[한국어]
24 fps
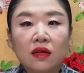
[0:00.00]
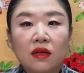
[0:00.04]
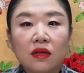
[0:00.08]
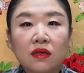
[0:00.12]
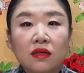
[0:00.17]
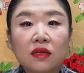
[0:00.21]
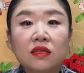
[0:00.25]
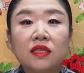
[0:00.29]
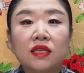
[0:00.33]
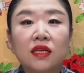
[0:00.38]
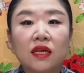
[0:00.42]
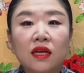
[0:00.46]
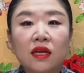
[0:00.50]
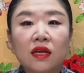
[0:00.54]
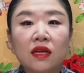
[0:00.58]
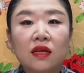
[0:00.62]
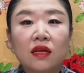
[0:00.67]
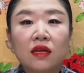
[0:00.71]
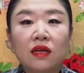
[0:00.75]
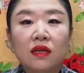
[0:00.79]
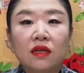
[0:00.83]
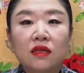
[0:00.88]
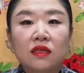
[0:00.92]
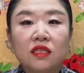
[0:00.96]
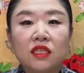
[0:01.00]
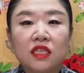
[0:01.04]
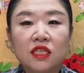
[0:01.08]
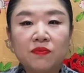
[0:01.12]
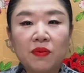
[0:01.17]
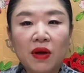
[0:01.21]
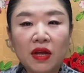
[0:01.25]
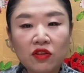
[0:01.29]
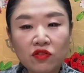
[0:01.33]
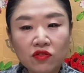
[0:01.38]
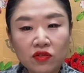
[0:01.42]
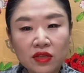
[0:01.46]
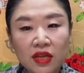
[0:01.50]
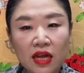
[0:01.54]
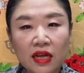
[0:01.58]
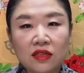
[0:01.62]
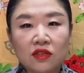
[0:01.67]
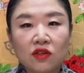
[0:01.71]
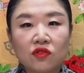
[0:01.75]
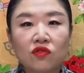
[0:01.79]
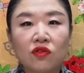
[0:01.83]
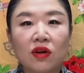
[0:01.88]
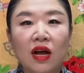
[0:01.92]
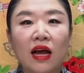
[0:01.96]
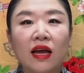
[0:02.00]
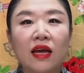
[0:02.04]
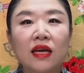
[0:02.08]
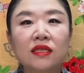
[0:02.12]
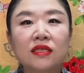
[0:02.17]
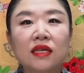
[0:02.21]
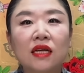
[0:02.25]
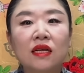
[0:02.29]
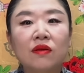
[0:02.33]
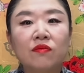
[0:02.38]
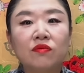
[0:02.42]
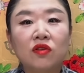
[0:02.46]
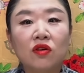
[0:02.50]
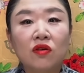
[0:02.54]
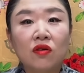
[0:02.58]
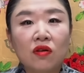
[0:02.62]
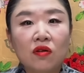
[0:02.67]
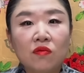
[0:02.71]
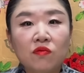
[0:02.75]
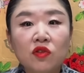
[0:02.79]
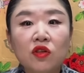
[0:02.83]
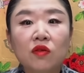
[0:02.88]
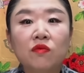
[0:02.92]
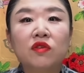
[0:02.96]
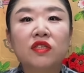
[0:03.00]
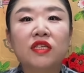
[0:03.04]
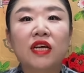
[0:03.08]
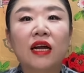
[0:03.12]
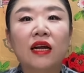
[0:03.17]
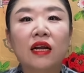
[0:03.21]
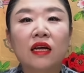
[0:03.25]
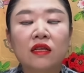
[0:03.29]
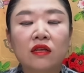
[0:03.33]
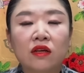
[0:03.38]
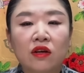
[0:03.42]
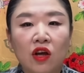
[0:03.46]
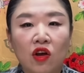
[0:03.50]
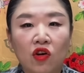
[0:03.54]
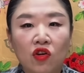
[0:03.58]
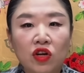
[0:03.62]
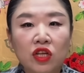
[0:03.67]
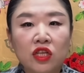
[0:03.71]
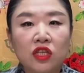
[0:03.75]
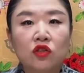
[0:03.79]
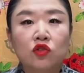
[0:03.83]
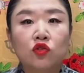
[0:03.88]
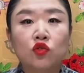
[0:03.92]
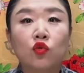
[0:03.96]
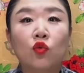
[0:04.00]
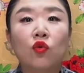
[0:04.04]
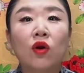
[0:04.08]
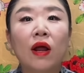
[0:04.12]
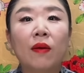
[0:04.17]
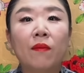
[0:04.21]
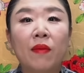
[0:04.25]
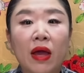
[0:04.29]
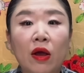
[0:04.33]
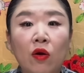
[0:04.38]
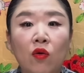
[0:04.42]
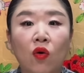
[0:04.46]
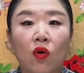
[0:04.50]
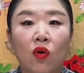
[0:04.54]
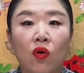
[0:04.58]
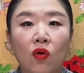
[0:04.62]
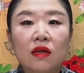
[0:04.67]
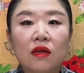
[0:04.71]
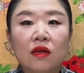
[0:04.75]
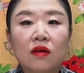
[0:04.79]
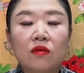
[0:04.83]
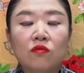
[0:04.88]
그지? 네. 집안으로 따져도 가게 살림 도 너무너무 잘하는 거야. 허리 졸라 매고.